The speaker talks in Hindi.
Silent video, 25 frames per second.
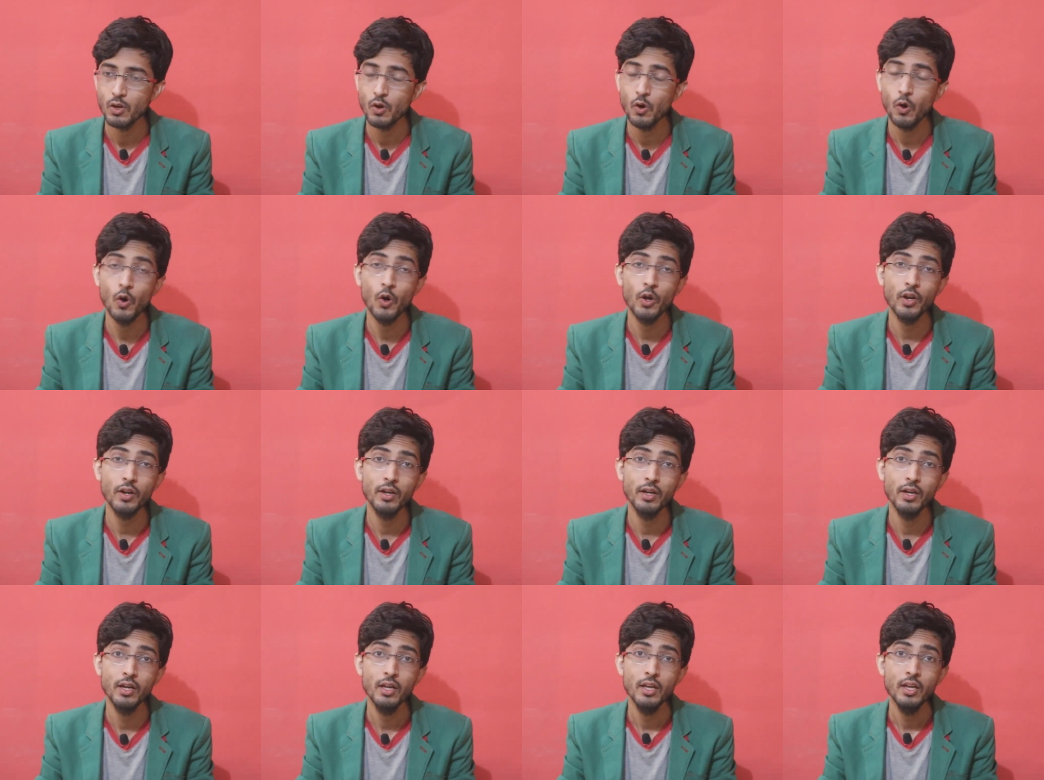
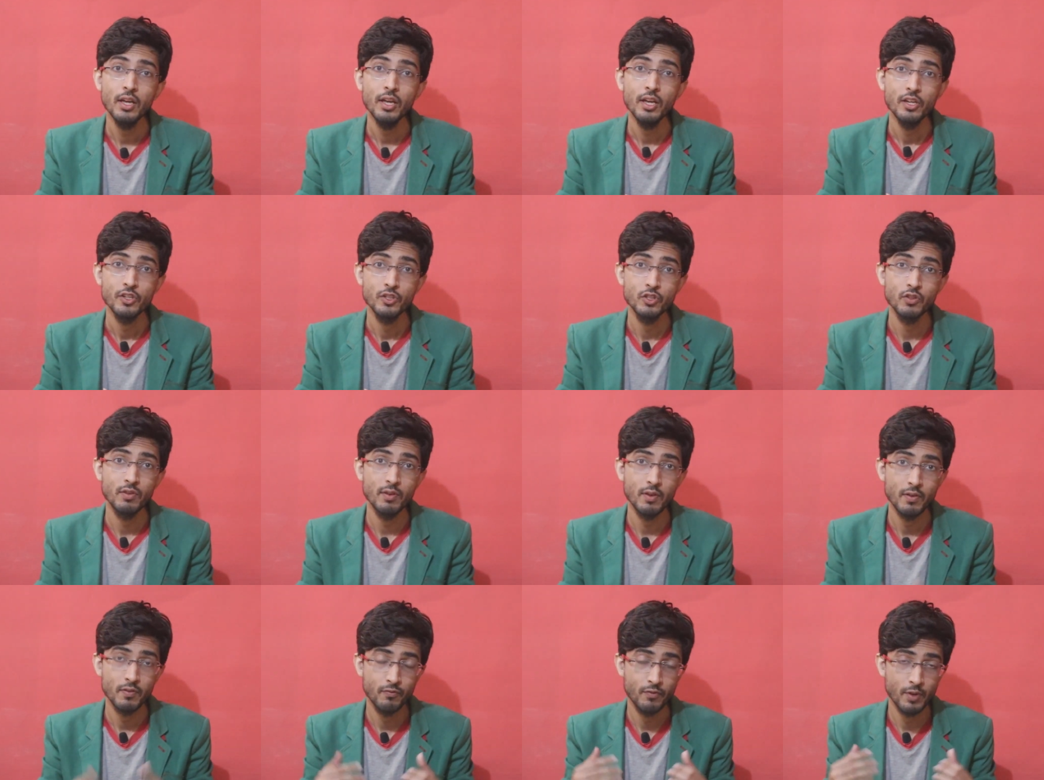और
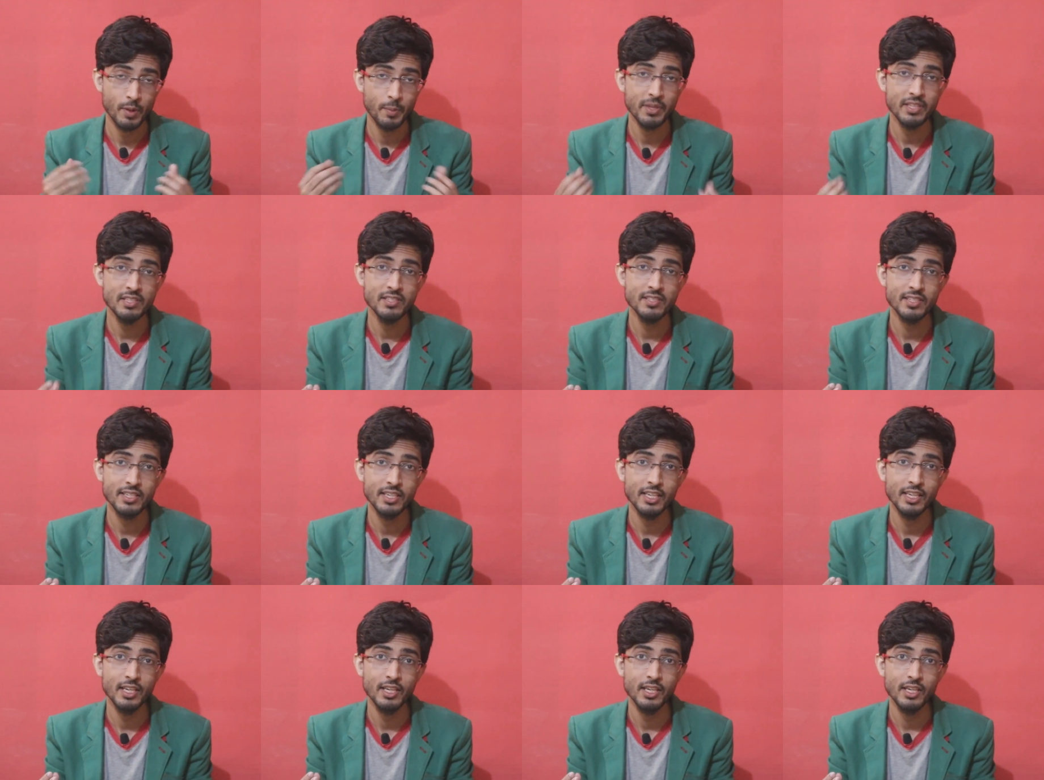जो
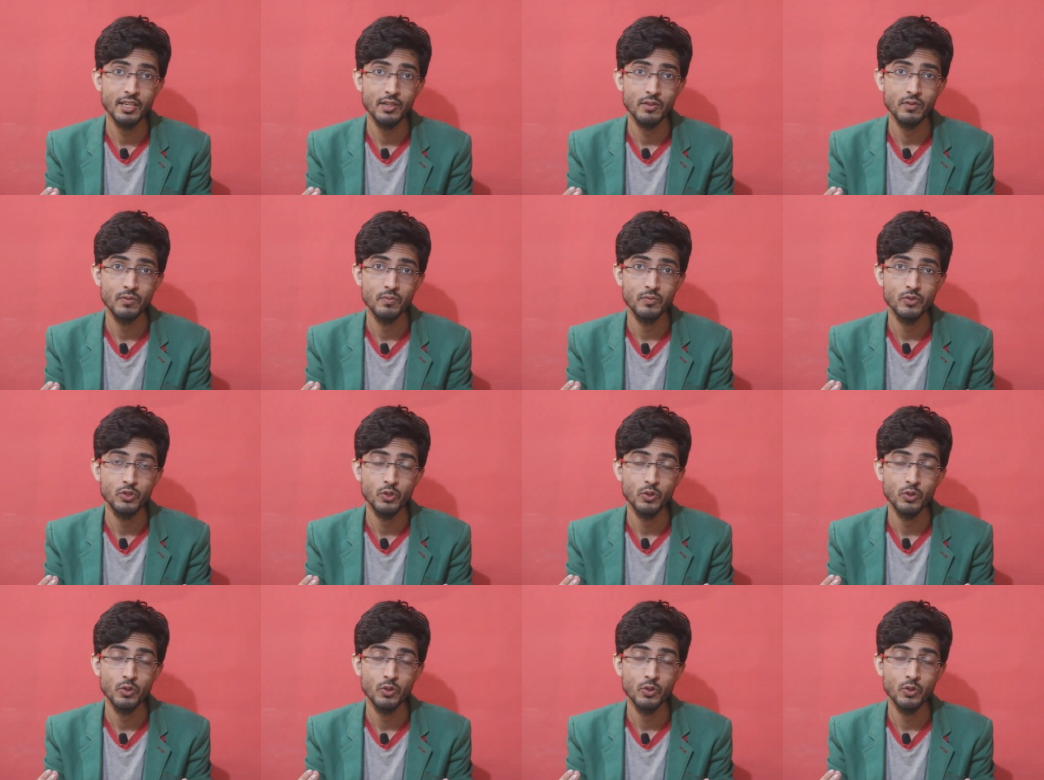विमेंस की